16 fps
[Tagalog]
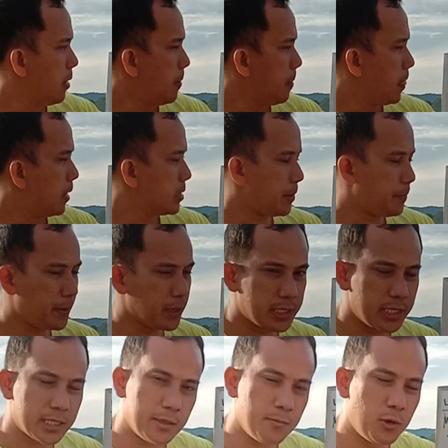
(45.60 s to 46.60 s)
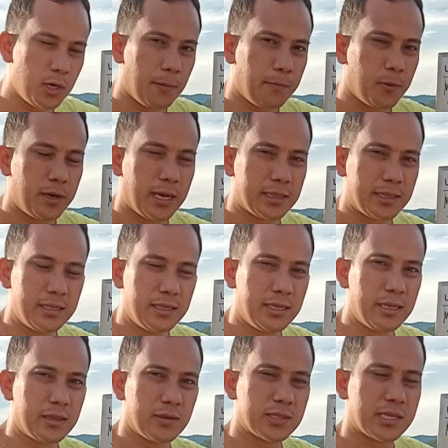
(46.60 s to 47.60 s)
Sa pagsisimula po natin
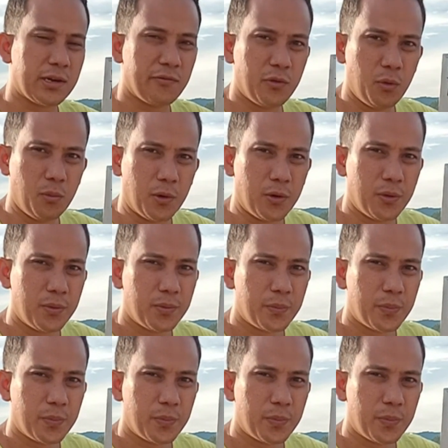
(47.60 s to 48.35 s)
dito sa Vumo,